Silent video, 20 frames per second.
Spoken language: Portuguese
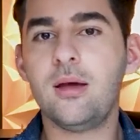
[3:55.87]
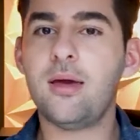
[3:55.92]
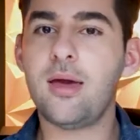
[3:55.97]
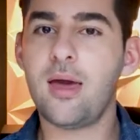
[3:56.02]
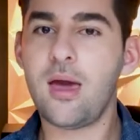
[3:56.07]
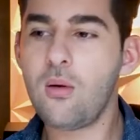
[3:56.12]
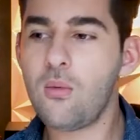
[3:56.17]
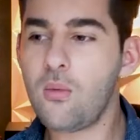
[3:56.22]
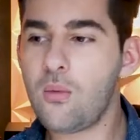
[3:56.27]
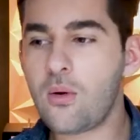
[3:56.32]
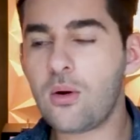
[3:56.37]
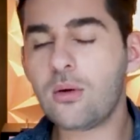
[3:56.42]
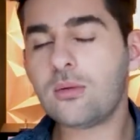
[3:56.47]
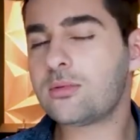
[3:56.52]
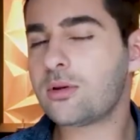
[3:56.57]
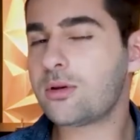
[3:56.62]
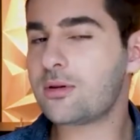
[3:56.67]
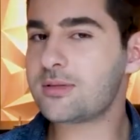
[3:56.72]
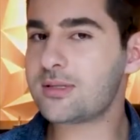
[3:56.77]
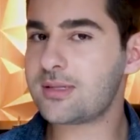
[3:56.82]
É um
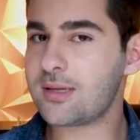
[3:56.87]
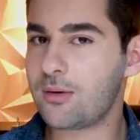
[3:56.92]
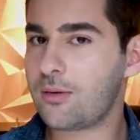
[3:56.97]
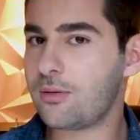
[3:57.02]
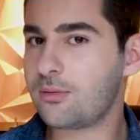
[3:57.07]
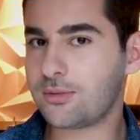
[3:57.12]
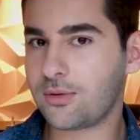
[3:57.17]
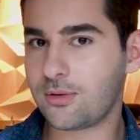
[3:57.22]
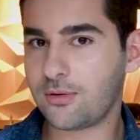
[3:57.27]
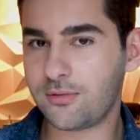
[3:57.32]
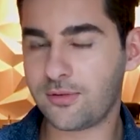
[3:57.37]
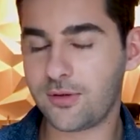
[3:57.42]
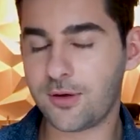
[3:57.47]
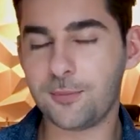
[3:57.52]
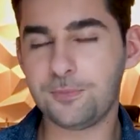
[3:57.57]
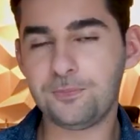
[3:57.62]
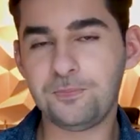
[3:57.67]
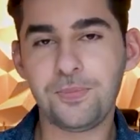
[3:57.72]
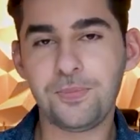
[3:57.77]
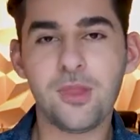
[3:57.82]
Ctrl C, Ctrl
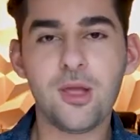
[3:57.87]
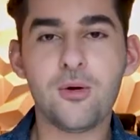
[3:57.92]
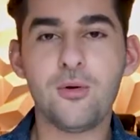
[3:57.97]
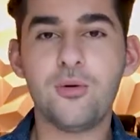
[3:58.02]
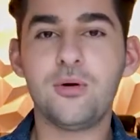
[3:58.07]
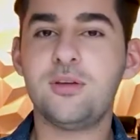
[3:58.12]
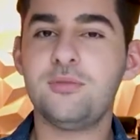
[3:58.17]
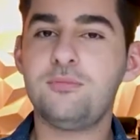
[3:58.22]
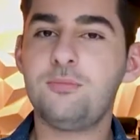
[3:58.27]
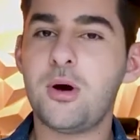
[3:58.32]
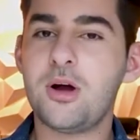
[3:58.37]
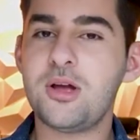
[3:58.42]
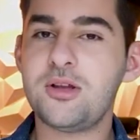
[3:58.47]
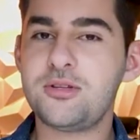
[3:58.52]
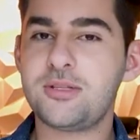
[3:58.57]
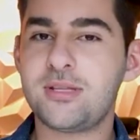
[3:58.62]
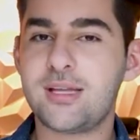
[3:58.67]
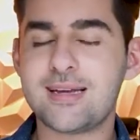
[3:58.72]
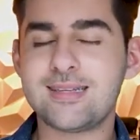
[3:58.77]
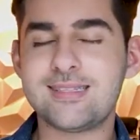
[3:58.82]
V, o que
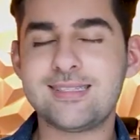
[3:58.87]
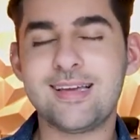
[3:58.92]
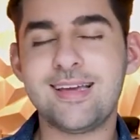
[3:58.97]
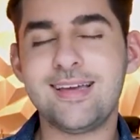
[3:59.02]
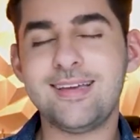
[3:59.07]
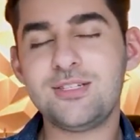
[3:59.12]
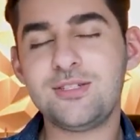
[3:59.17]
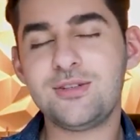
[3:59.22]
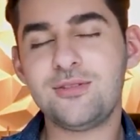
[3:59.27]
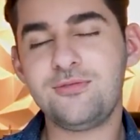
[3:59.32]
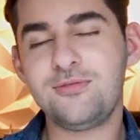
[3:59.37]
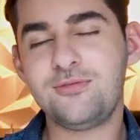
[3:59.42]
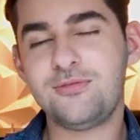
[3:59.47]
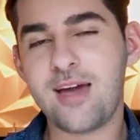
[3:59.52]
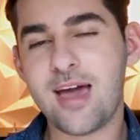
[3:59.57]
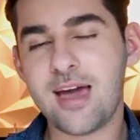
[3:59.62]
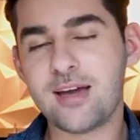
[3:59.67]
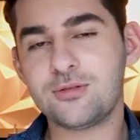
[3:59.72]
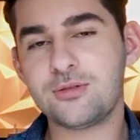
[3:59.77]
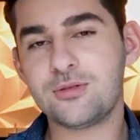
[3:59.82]
pode trazer
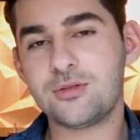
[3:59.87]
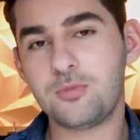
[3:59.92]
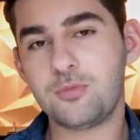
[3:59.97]
diversos